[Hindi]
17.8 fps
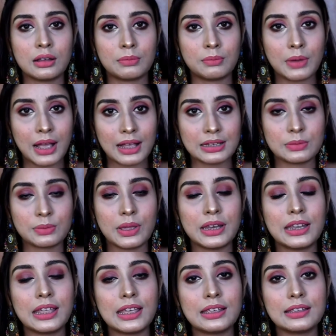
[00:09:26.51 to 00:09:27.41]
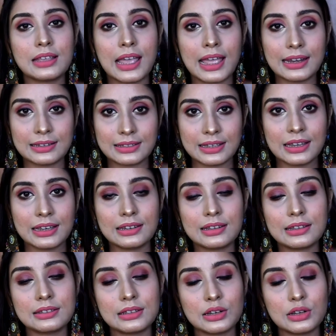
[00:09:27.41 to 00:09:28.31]
मास्क पहनिए हैंड
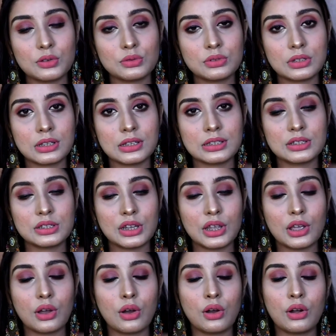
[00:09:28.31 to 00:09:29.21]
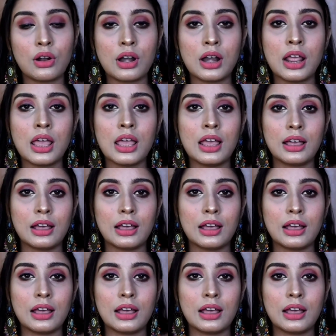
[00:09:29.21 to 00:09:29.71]
सैनिटाइज़र यूज़ कीजिए और